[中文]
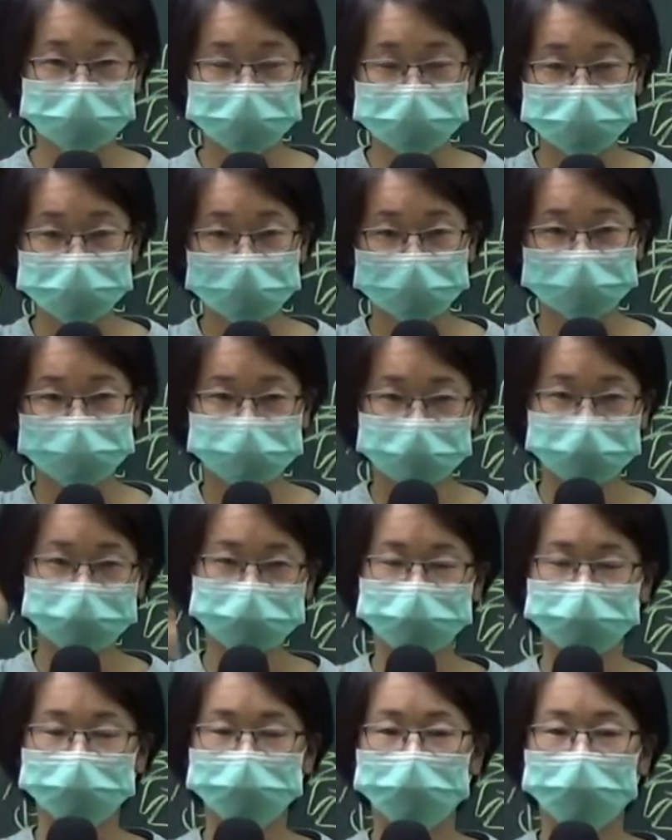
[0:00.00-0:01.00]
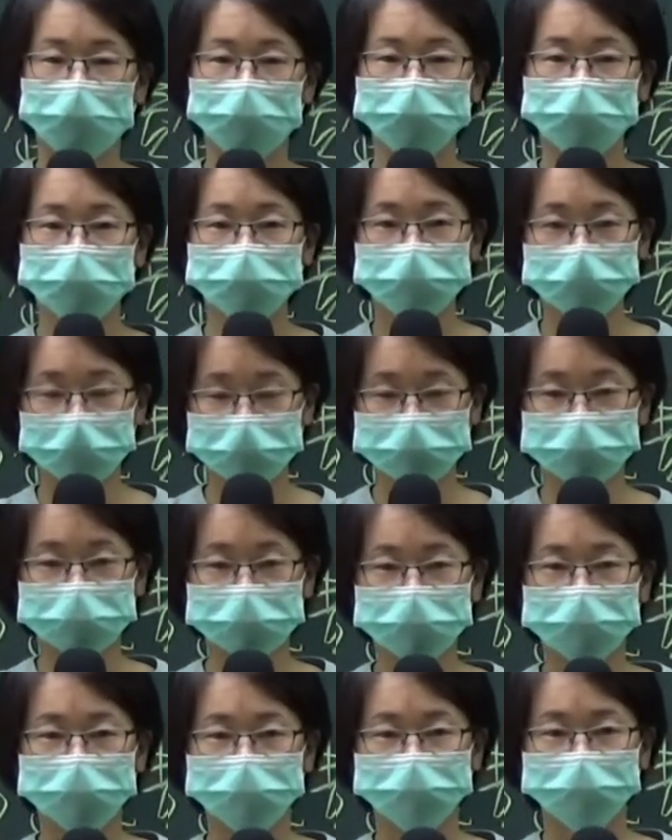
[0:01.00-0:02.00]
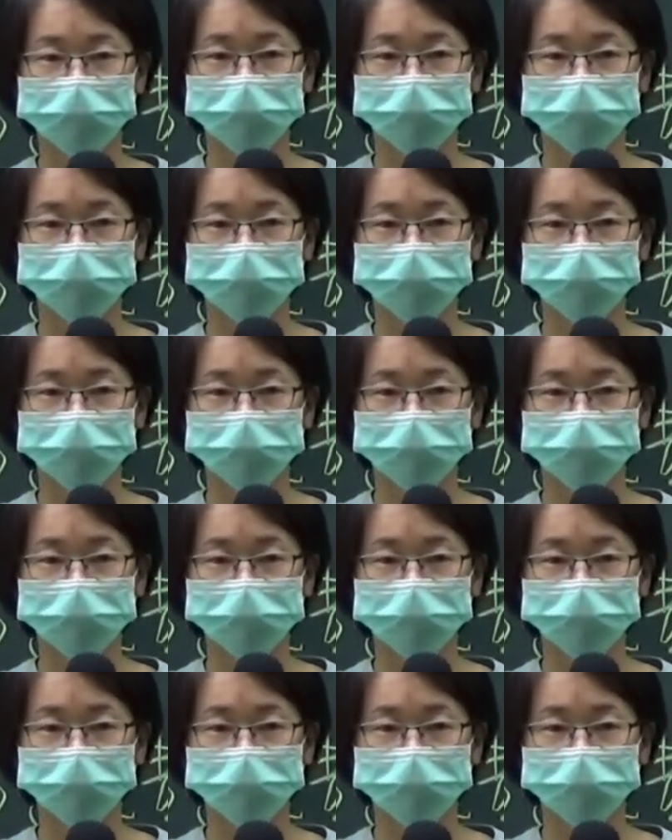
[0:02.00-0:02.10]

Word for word: 没有把它记起来，那就是